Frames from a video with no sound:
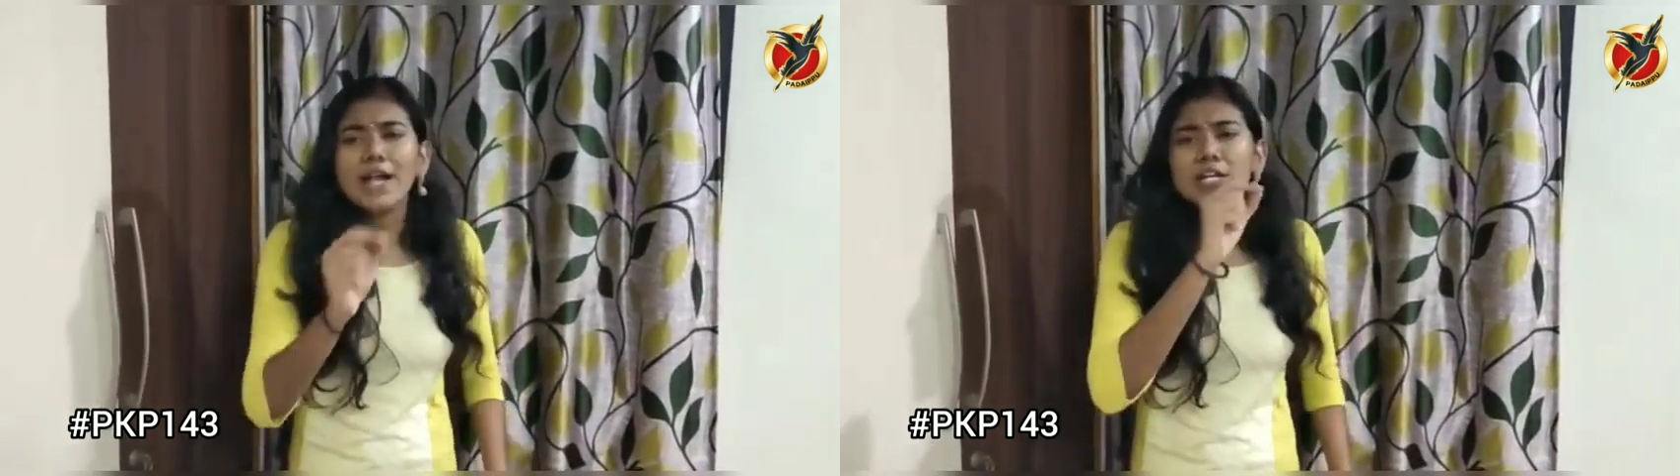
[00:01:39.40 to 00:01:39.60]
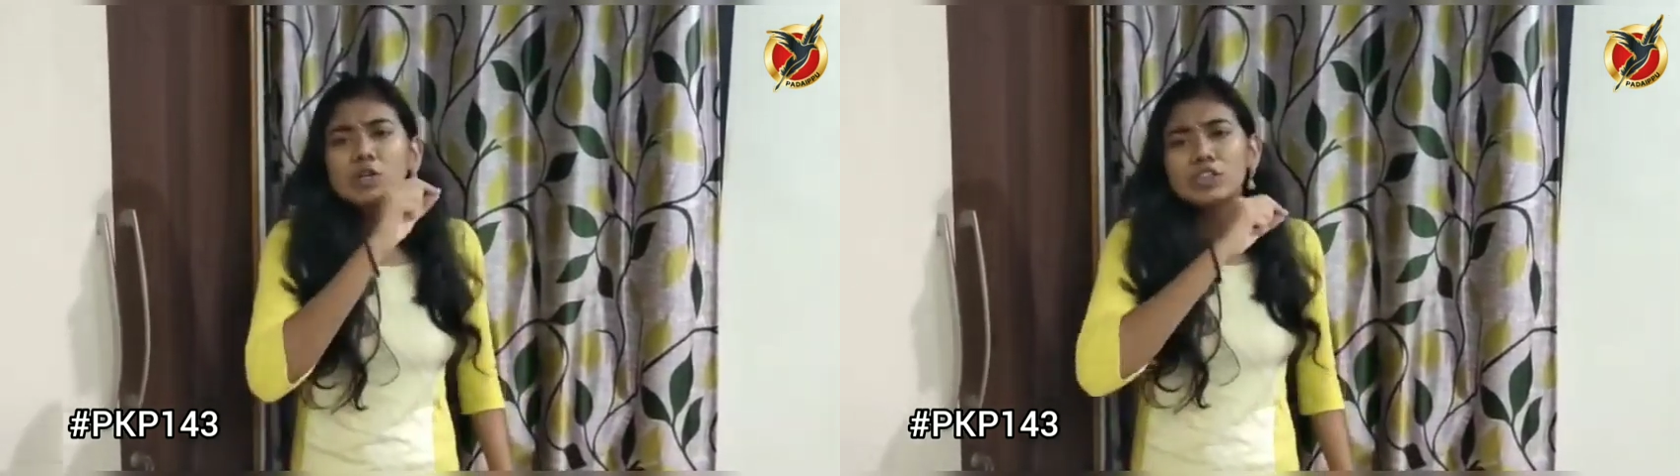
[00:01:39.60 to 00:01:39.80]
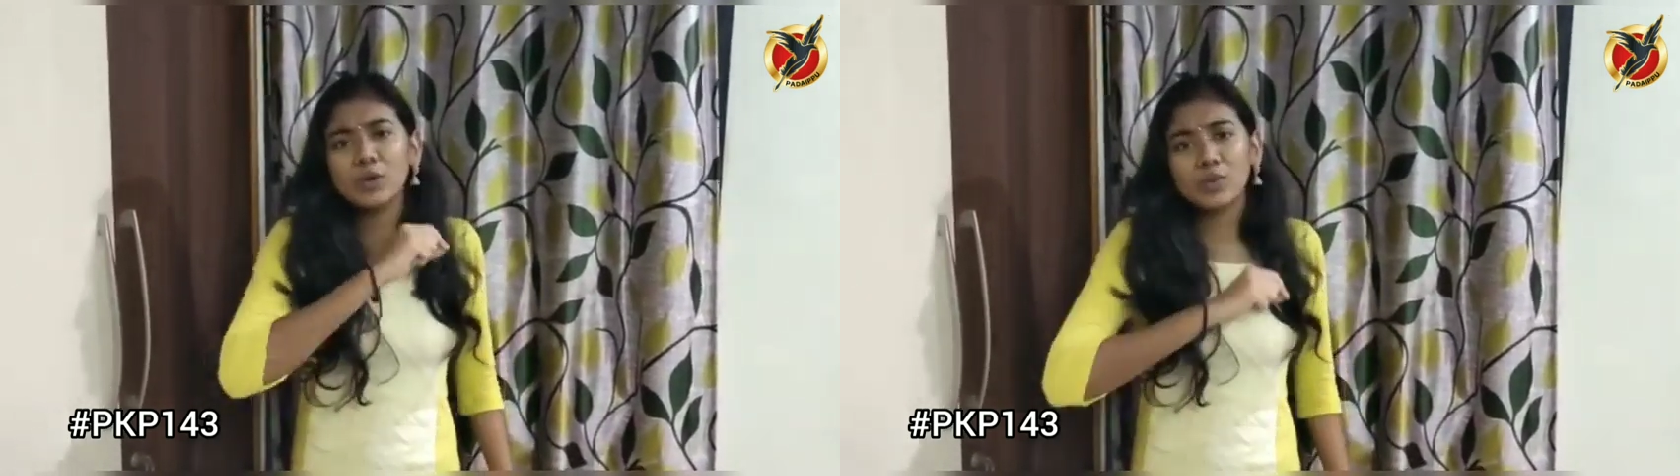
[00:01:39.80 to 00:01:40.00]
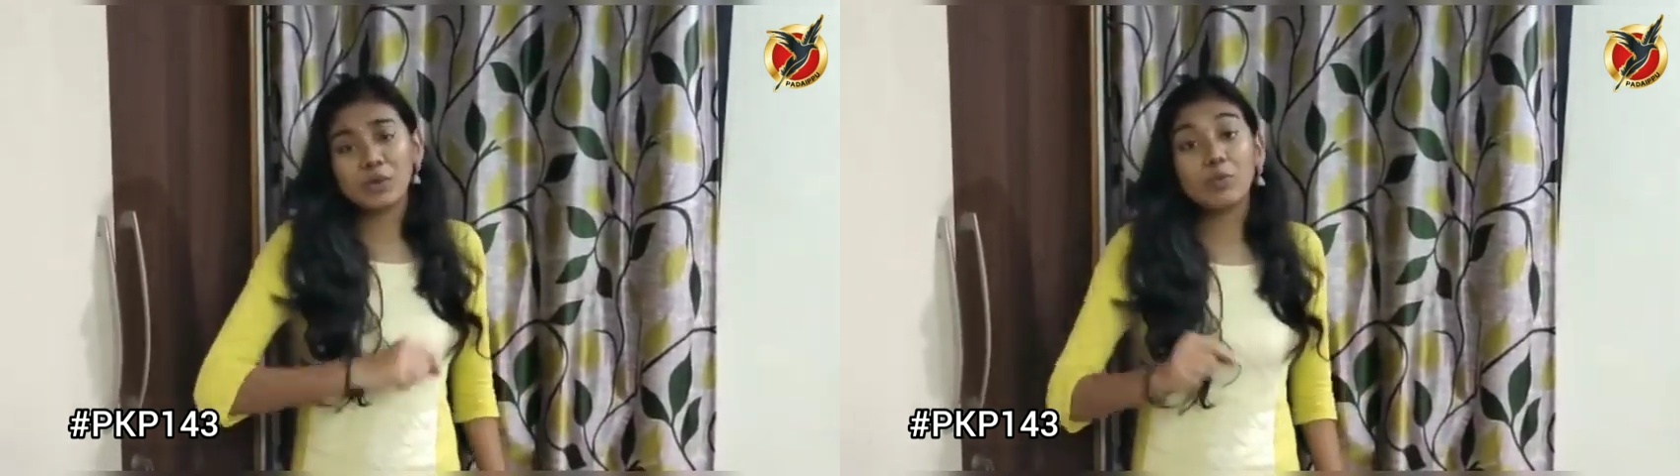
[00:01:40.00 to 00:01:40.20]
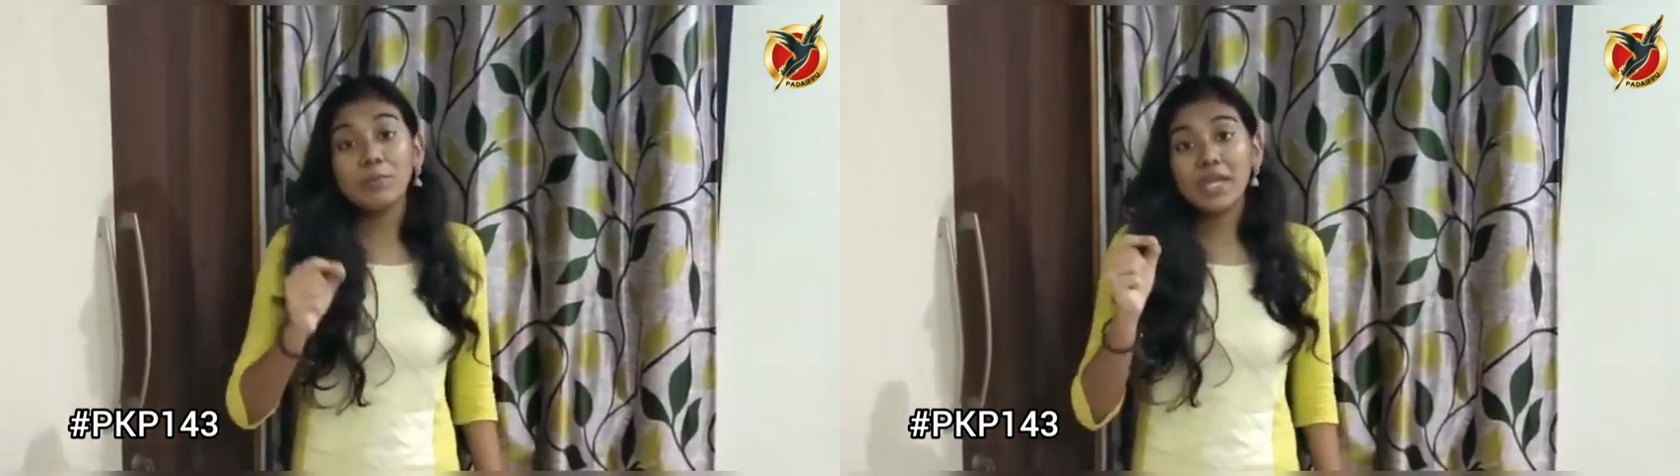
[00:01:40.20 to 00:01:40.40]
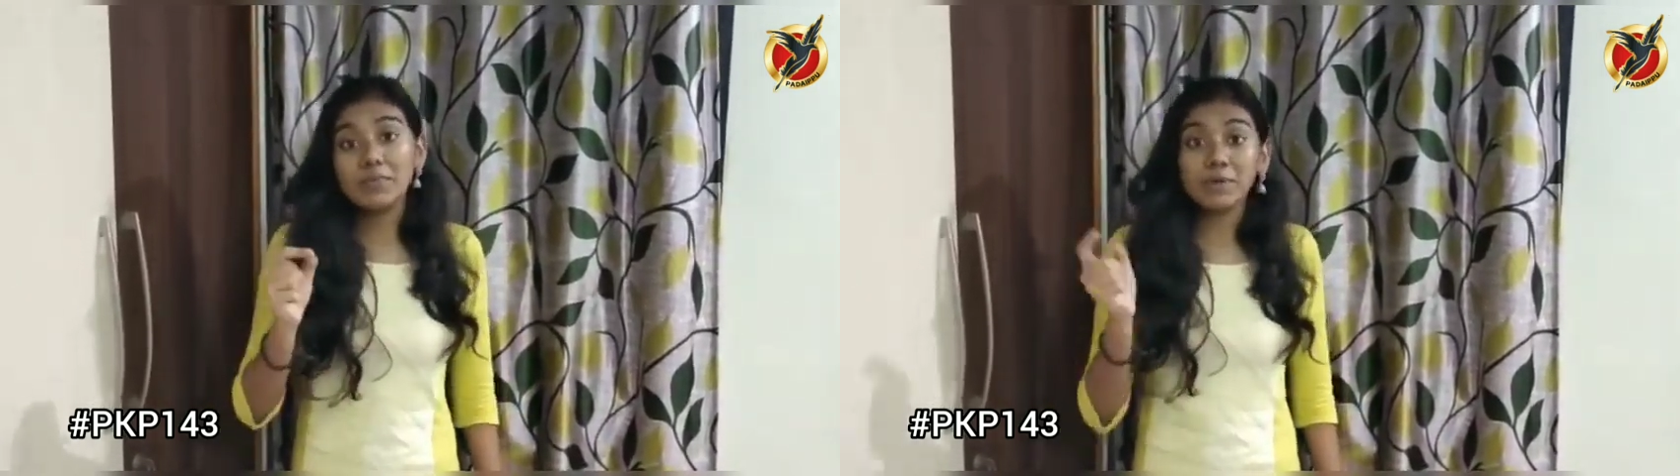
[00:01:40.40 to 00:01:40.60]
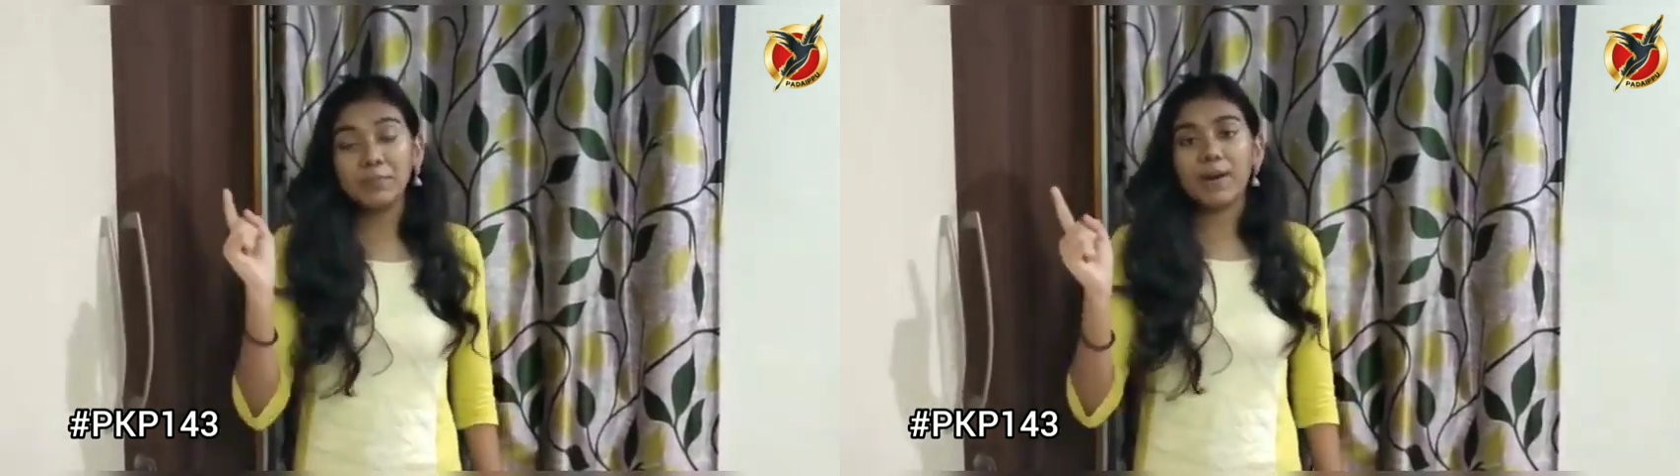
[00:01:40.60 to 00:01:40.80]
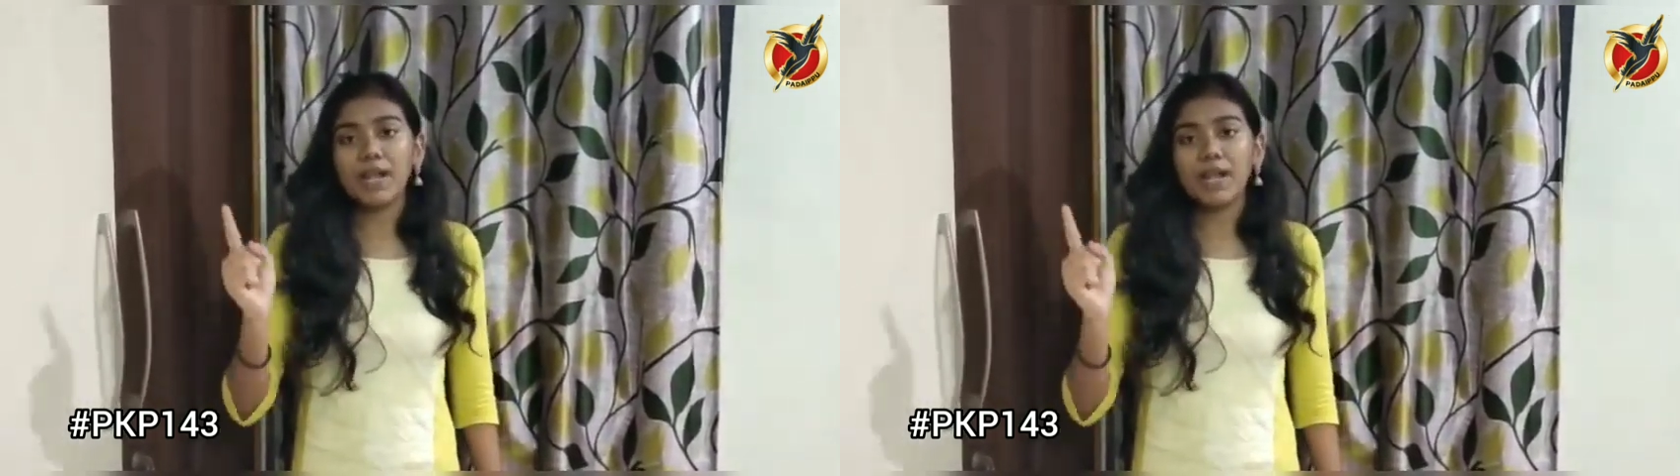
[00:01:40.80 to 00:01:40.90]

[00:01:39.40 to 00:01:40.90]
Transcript: பழுக்குத்த என்பது